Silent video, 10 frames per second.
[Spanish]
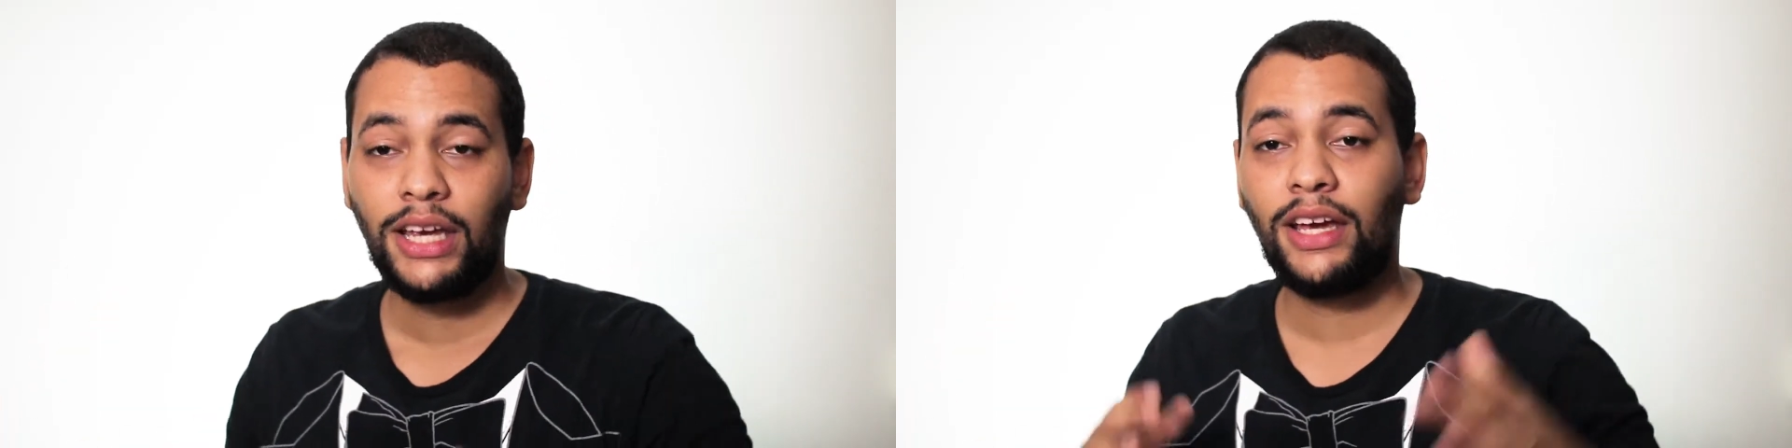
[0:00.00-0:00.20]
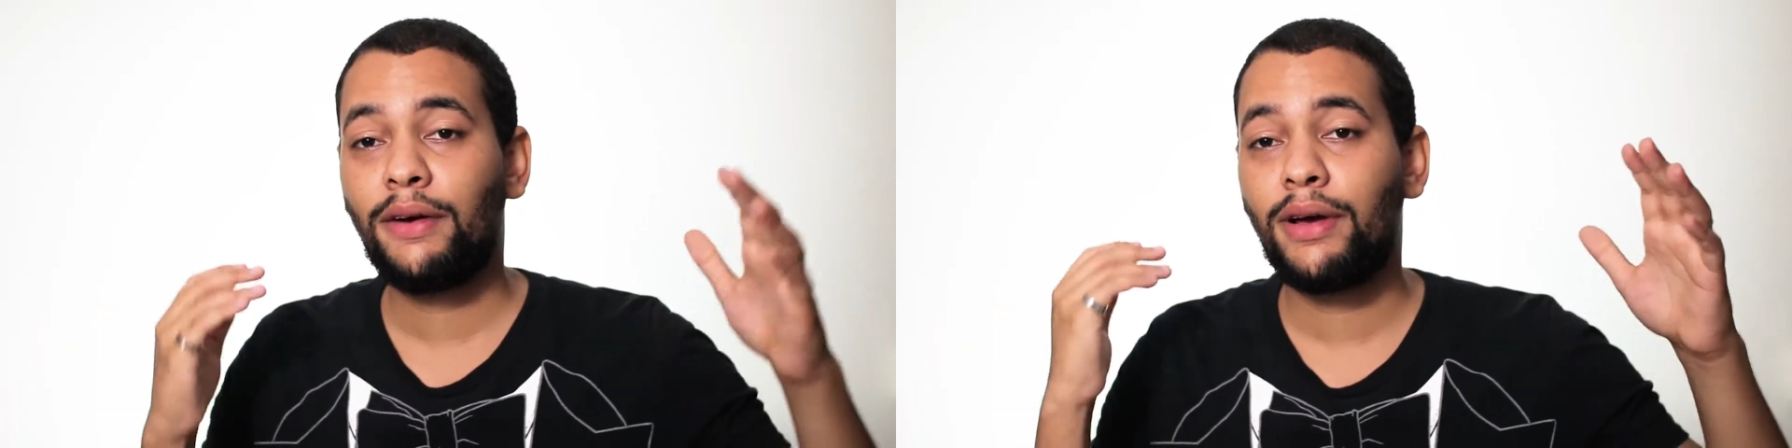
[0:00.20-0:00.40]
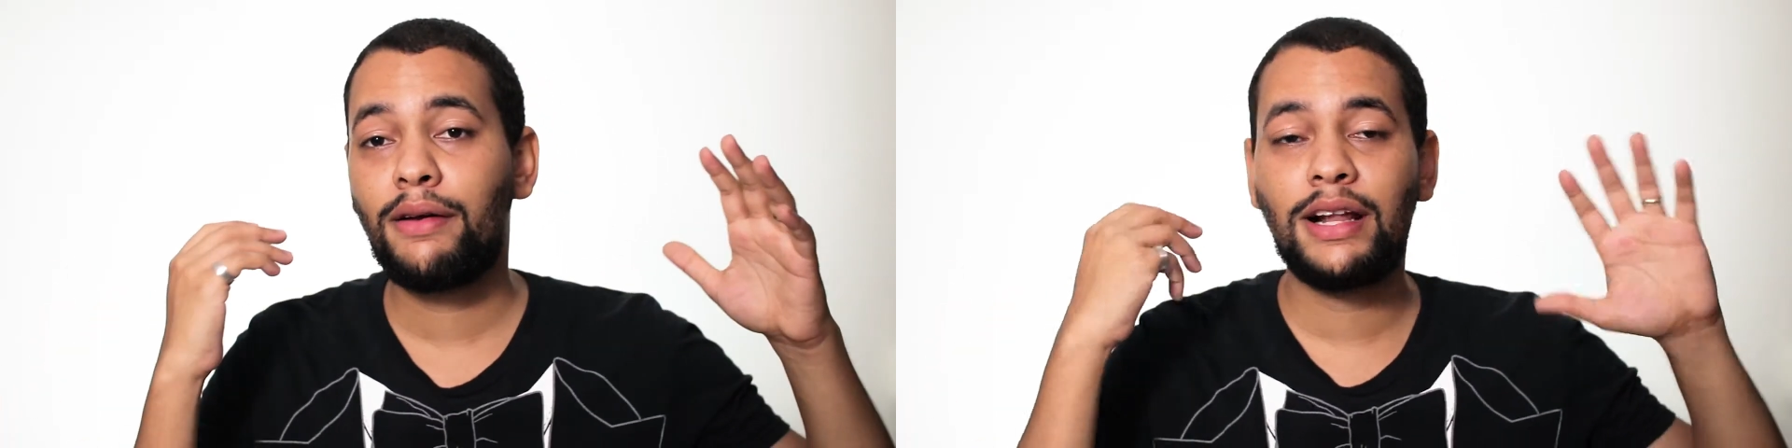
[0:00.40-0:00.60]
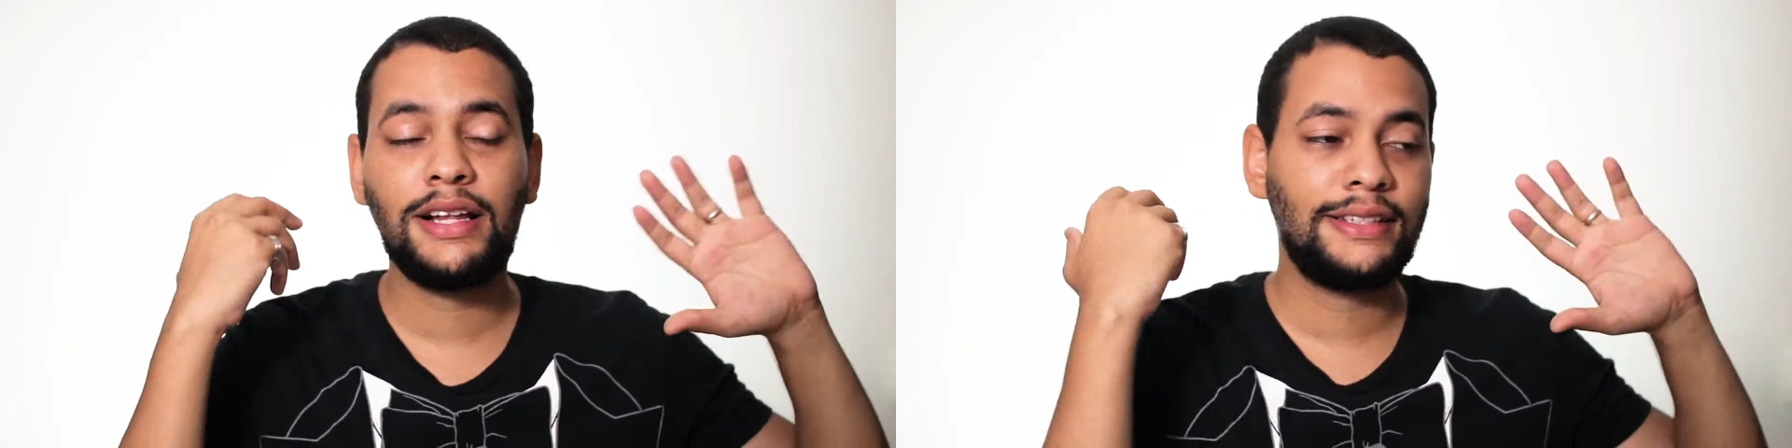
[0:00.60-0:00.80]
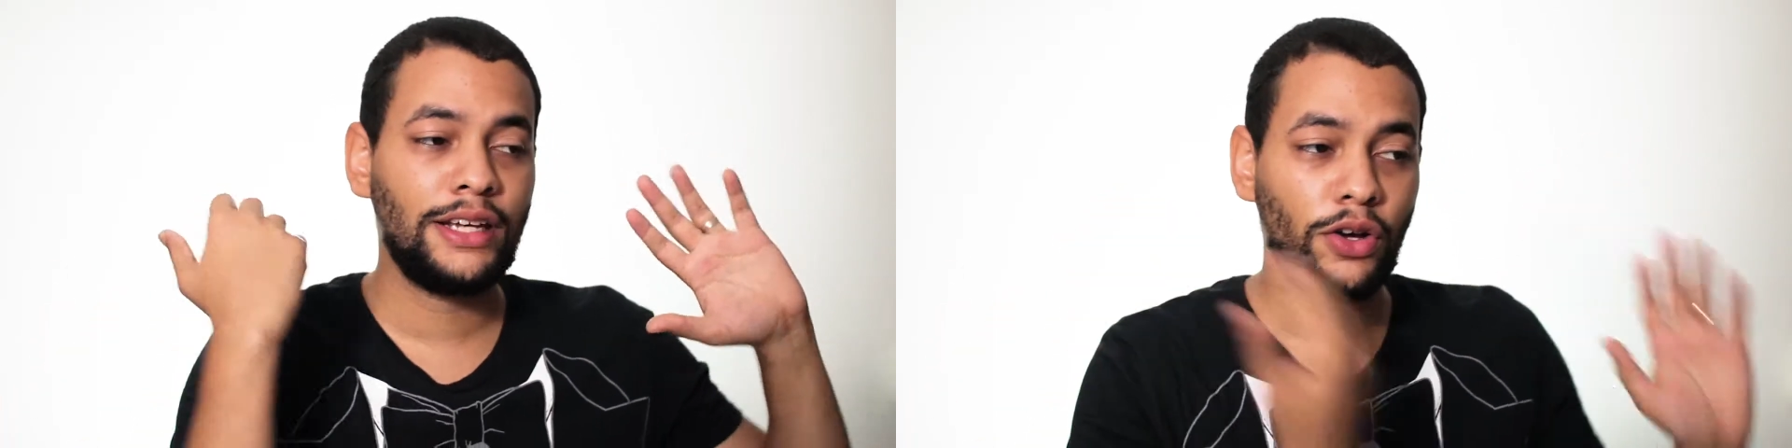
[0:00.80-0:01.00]
Y ahora voy a
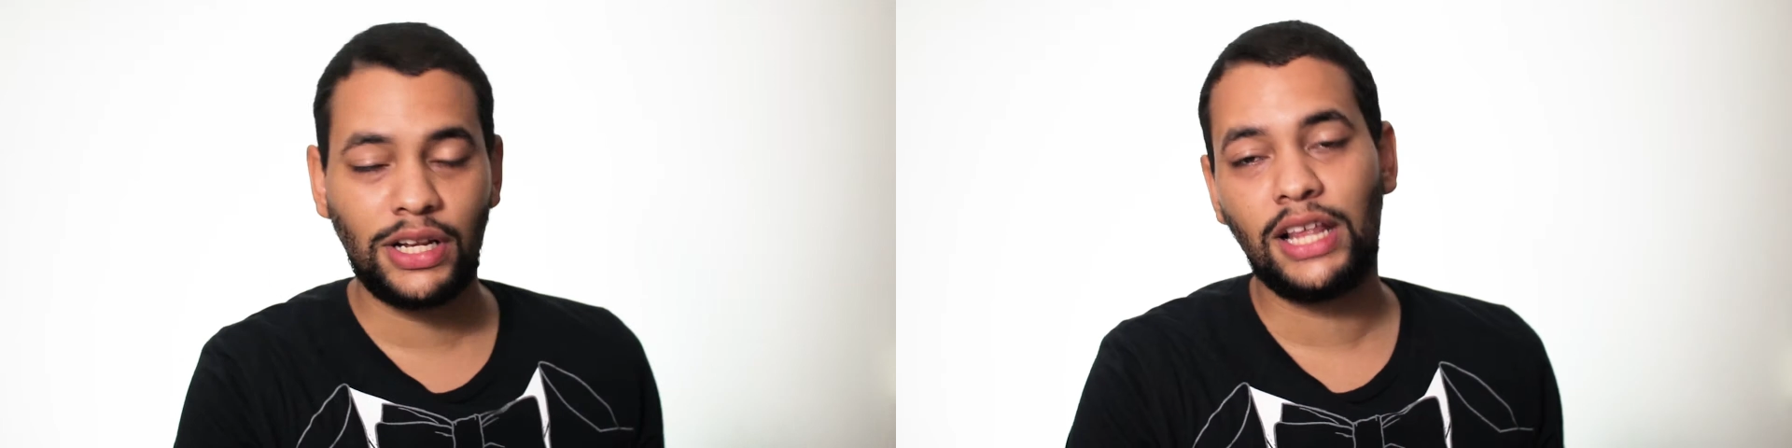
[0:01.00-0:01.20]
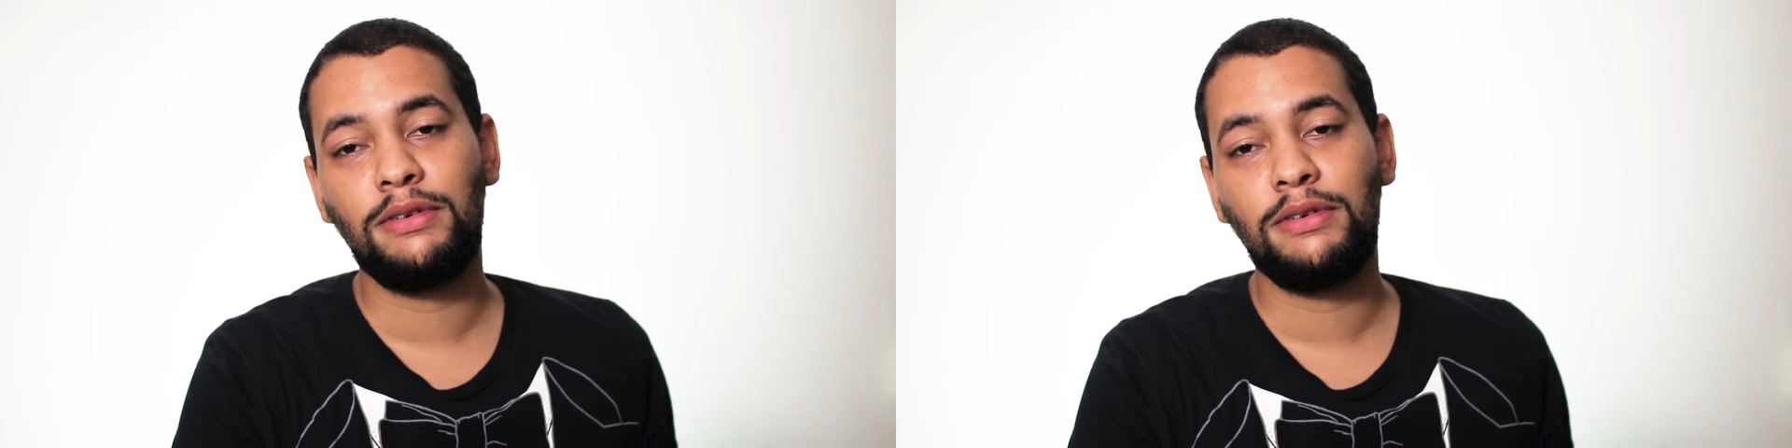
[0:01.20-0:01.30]
hablarles de otra de